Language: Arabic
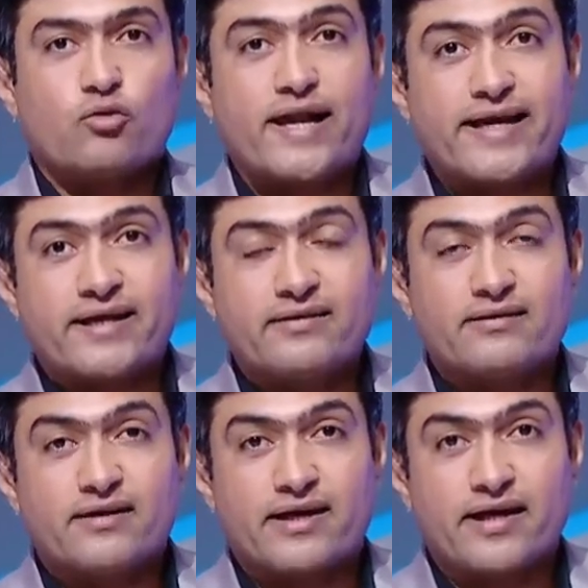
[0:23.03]

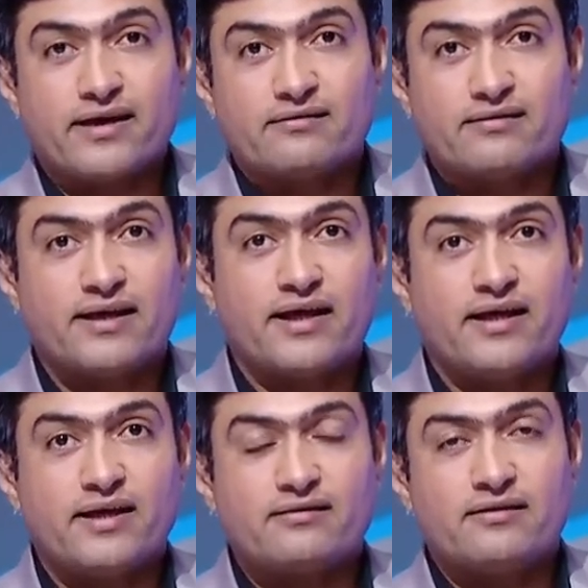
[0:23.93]
ولكن رجعت
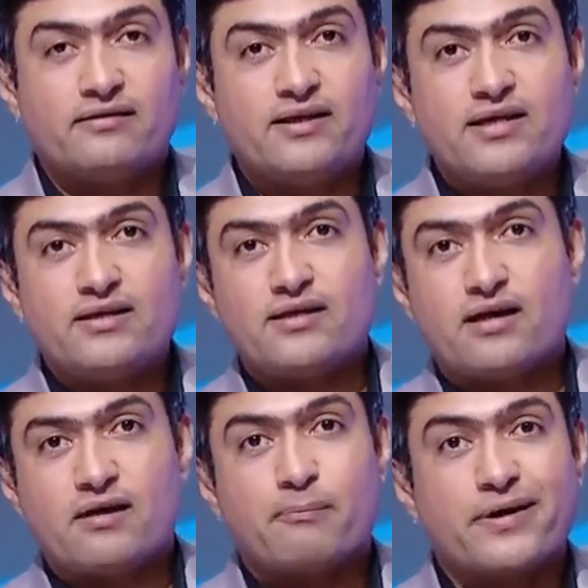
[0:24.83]
لقيت
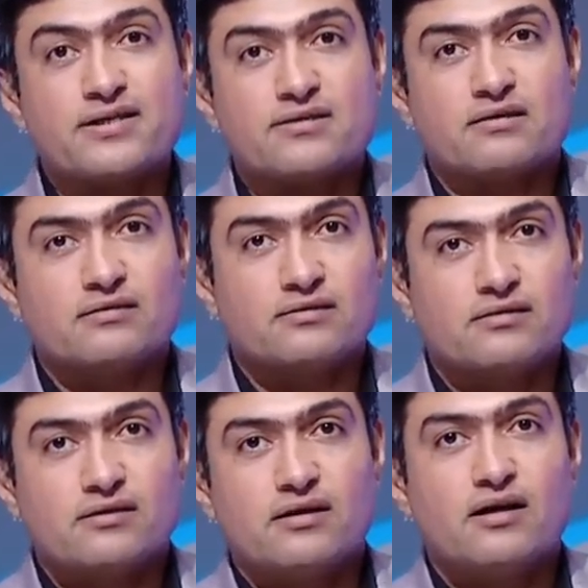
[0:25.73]
الدنيا بايظة
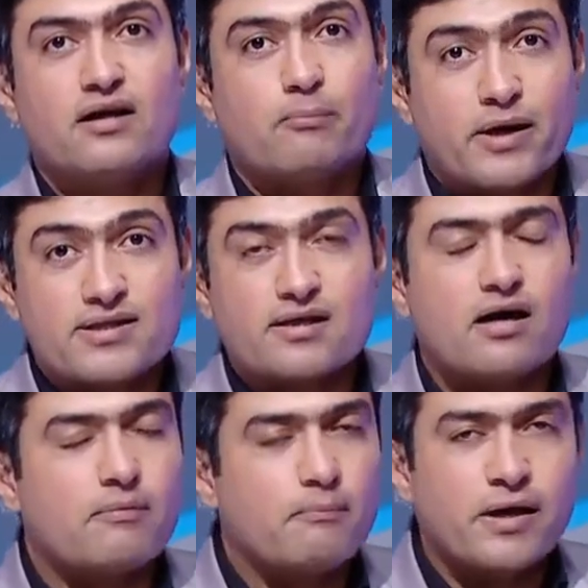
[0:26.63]

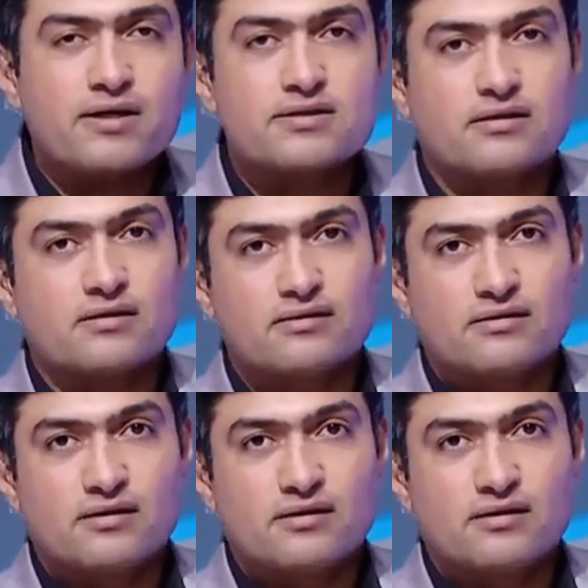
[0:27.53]
بايظة بايظة